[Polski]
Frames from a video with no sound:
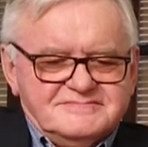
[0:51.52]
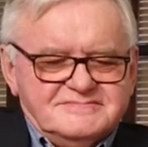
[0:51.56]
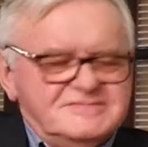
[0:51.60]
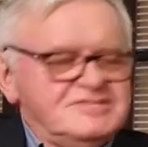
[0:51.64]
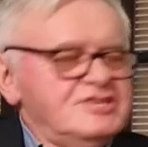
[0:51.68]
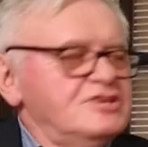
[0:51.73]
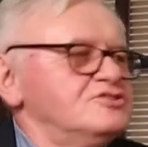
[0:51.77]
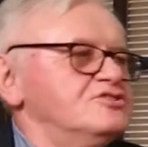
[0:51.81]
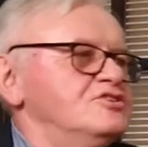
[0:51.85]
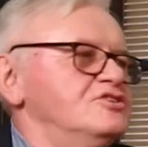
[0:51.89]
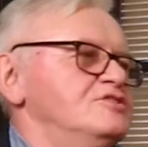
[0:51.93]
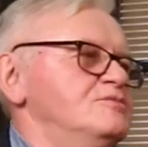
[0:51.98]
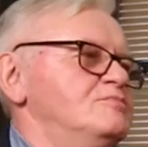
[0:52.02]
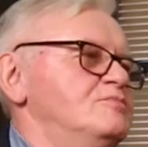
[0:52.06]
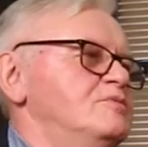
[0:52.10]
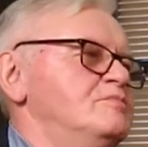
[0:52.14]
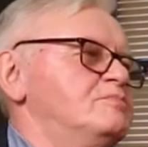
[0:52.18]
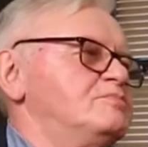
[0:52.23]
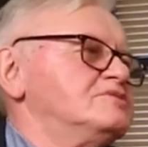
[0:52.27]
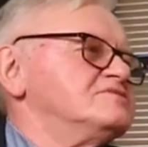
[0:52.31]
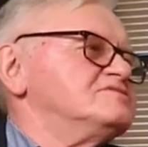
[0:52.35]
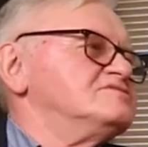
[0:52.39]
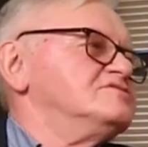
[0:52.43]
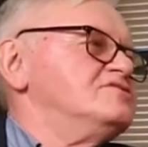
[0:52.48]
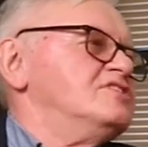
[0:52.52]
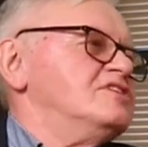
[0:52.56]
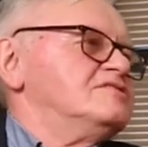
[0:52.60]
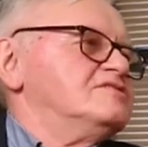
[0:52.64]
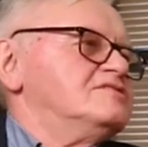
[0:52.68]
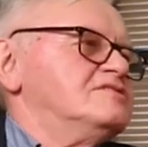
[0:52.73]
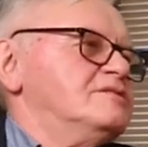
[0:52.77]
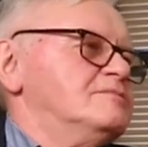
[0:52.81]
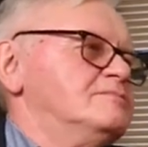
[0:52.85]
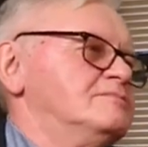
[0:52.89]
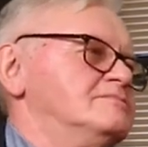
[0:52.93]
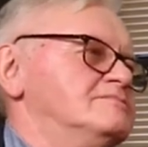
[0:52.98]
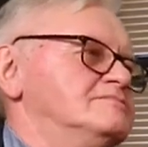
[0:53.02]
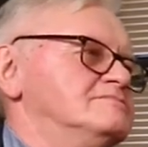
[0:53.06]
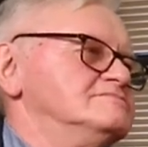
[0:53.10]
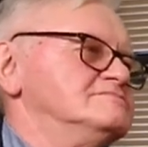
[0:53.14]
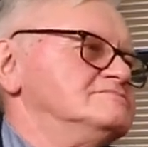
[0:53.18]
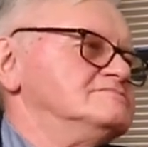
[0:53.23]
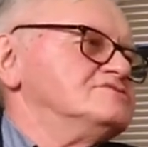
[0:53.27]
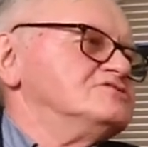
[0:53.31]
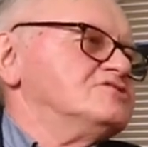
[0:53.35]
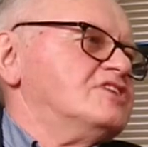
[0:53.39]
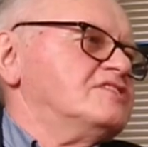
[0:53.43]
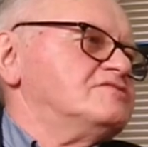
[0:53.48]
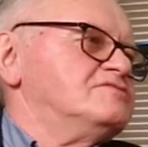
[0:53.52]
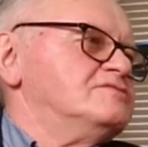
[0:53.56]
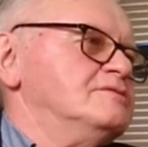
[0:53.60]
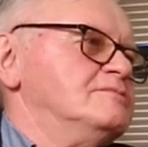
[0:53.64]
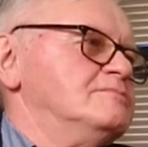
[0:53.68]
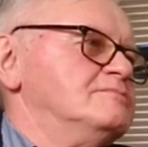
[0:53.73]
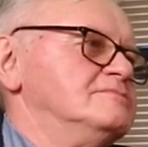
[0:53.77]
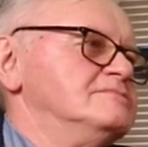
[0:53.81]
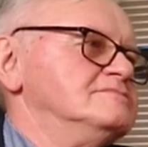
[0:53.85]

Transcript: Nigdy nie byłem prezydentem. Żadnym.